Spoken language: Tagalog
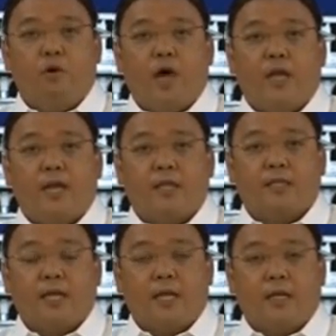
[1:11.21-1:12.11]
Yan po
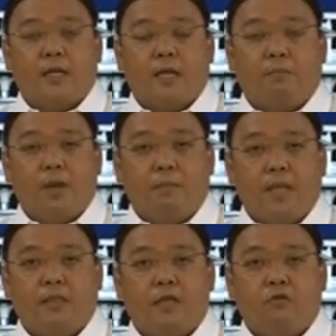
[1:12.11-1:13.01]
ay nasa
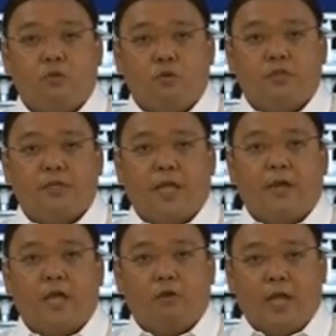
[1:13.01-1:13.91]
implementing
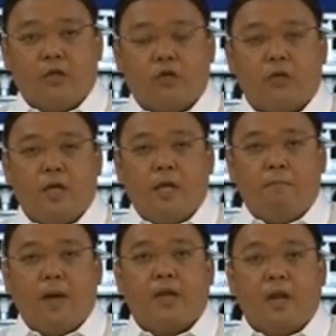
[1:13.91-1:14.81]
rules and
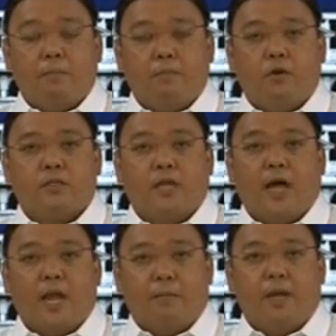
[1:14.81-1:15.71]
regulation para lang
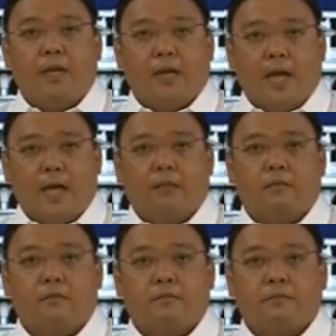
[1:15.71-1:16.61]
po sa kaalaman ng
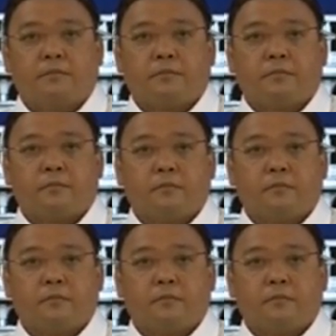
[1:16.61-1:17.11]
lahat.